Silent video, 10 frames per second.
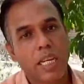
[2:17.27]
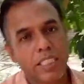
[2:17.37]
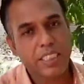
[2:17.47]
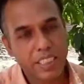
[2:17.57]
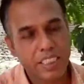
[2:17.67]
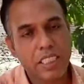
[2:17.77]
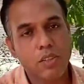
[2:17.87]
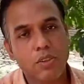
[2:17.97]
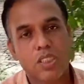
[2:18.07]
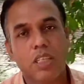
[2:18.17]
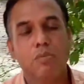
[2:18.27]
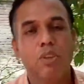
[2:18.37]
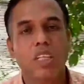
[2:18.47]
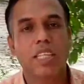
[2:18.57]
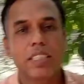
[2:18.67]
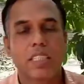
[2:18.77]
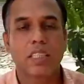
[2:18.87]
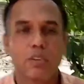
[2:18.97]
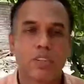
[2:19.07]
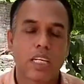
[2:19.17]
আজকে চেষ্টা করেছে বলতে আজকে
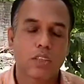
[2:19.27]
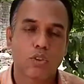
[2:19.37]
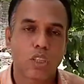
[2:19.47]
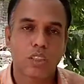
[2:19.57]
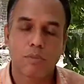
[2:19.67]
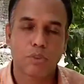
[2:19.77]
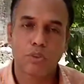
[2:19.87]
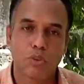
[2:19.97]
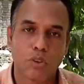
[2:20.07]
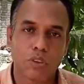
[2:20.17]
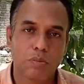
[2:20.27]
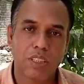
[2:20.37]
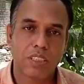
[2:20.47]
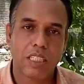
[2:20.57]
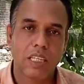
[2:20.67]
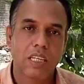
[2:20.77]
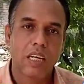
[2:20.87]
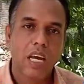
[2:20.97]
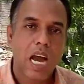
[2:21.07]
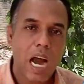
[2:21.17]
কিন্তু তারা সোনার চামচ ধরতে পেরেছে
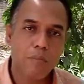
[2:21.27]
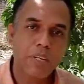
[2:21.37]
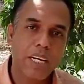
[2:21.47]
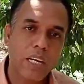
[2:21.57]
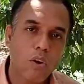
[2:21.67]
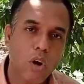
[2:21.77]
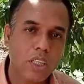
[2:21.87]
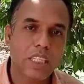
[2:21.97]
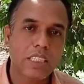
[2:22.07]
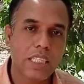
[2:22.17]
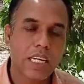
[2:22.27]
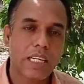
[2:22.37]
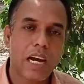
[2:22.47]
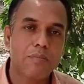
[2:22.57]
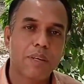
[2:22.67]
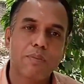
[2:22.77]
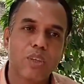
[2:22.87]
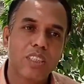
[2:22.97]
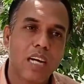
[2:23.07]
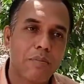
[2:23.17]
আমাদের হতাশ নাই আমরা
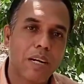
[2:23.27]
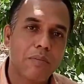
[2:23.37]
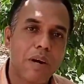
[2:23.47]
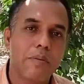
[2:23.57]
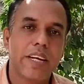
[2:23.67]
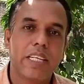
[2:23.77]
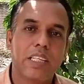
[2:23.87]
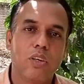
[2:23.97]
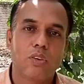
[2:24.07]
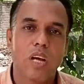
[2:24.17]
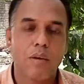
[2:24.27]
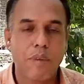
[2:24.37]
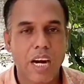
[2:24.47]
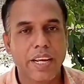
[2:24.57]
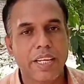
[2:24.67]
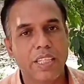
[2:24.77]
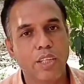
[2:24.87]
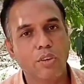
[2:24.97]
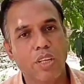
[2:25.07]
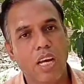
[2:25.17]
বলি যে আমাকে বাবা এ দিল না মা এ
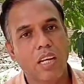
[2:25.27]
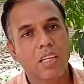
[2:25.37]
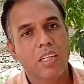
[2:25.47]
দিল না